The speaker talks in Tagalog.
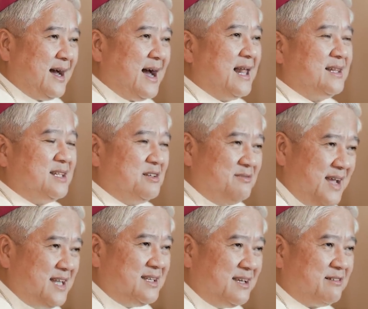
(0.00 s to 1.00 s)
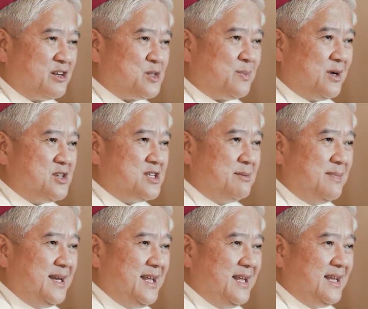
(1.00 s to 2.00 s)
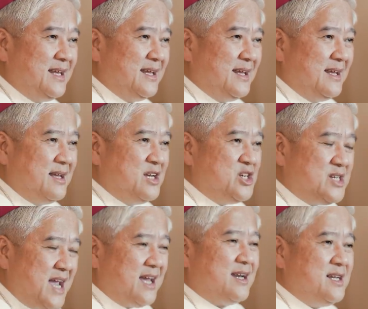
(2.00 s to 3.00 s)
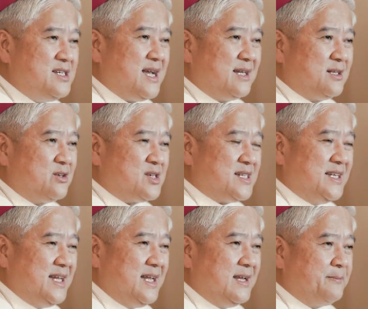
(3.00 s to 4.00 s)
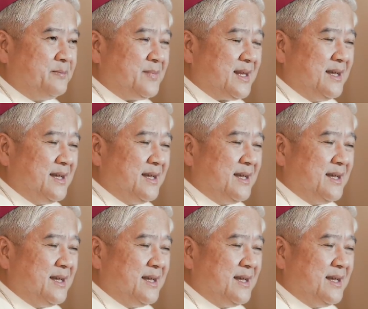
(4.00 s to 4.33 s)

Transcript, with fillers: cultivating responsibly, sharing generously,